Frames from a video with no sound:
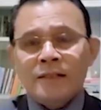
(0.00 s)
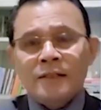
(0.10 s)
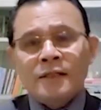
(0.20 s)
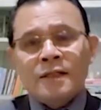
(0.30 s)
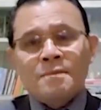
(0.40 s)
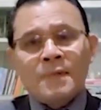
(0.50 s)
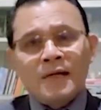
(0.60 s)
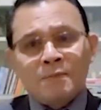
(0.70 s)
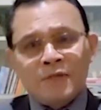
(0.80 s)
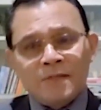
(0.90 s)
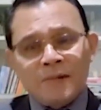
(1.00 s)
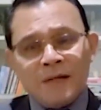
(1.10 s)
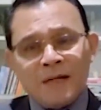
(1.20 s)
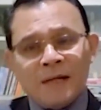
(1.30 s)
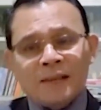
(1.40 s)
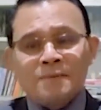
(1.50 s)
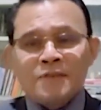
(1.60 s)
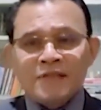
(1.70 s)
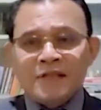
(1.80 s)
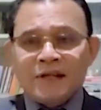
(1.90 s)
Kembali menyemangati,
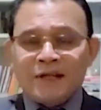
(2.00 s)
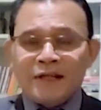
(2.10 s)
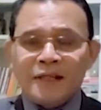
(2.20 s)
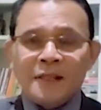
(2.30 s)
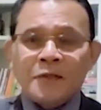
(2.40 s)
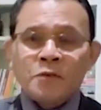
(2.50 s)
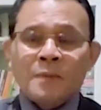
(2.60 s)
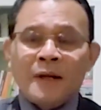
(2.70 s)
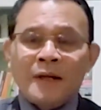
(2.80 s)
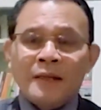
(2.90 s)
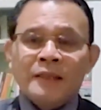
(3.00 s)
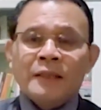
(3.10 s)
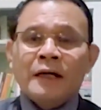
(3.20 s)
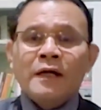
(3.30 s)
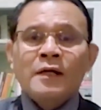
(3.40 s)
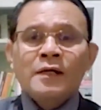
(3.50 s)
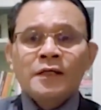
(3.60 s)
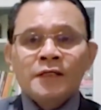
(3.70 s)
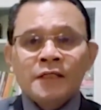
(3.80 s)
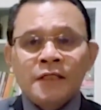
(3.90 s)
menyadarkan kita supaya kita
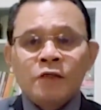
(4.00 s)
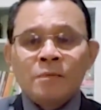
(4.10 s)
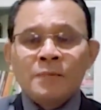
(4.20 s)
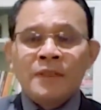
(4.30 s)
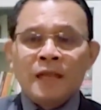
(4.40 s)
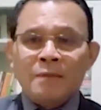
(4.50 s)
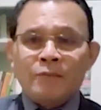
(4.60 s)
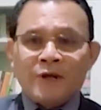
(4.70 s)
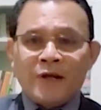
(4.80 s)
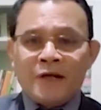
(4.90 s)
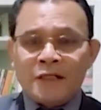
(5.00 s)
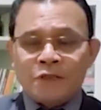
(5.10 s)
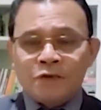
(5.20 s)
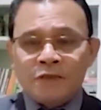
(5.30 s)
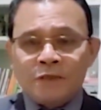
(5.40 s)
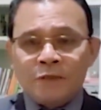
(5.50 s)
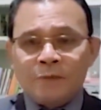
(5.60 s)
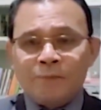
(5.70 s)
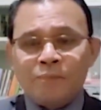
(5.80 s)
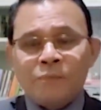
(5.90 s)
hidup di dalam terang Kristus itu.
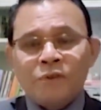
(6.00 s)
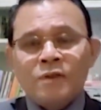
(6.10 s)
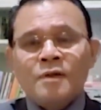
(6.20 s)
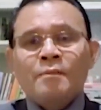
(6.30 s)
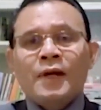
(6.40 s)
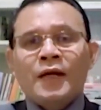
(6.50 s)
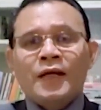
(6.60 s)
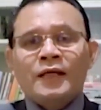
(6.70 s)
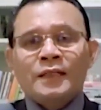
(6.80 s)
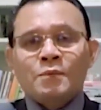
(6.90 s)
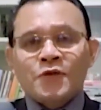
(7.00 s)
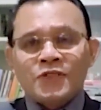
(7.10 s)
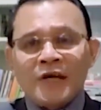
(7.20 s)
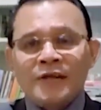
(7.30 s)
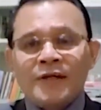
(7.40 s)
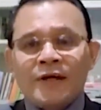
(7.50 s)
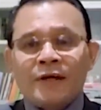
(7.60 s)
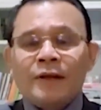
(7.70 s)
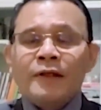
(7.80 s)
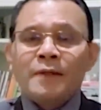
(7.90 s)
Marilah kita
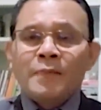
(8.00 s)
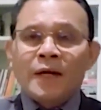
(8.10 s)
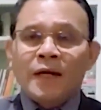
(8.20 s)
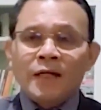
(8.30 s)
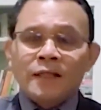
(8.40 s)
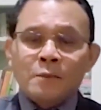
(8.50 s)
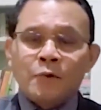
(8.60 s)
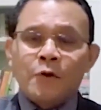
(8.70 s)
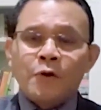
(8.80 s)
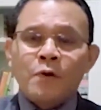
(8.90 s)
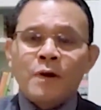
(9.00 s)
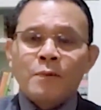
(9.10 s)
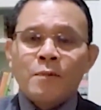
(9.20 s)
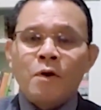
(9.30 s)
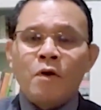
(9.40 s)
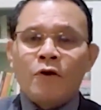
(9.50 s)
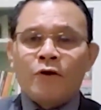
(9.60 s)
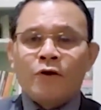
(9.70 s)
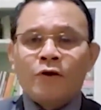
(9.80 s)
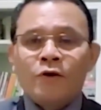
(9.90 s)
bersandar dan marilah kita berdoa, memohon.
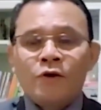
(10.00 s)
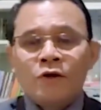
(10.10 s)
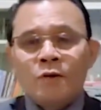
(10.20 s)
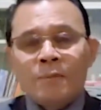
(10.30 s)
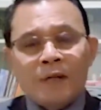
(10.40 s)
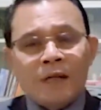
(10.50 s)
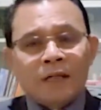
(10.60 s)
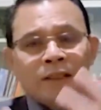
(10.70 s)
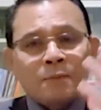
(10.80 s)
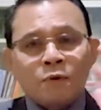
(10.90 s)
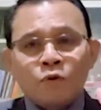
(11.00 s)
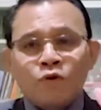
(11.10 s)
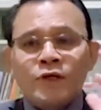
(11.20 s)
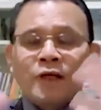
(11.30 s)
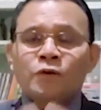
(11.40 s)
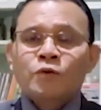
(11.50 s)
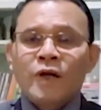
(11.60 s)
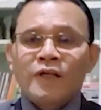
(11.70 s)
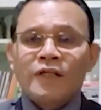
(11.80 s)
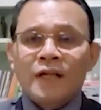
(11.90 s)
Marilah kita mengundang
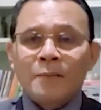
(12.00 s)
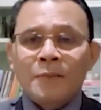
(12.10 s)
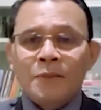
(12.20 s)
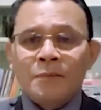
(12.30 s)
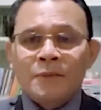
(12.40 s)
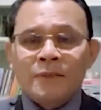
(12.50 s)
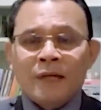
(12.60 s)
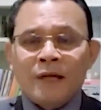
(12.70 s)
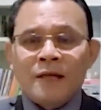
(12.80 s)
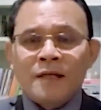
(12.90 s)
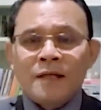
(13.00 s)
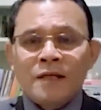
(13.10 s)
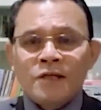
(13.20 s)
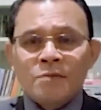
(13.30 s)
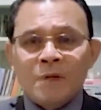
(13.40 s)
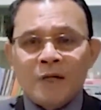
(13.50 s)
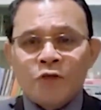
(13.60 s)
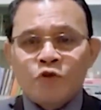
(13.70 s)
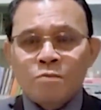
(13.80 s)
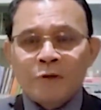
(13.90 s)
Tuhan di dalam hidup kita sebagai
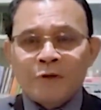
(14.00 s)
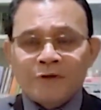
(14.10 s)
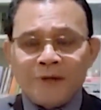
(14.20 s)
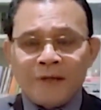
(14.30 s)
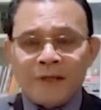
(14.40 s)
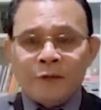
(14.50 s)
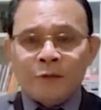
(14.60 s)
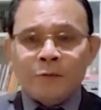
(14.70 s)
sumber terang itu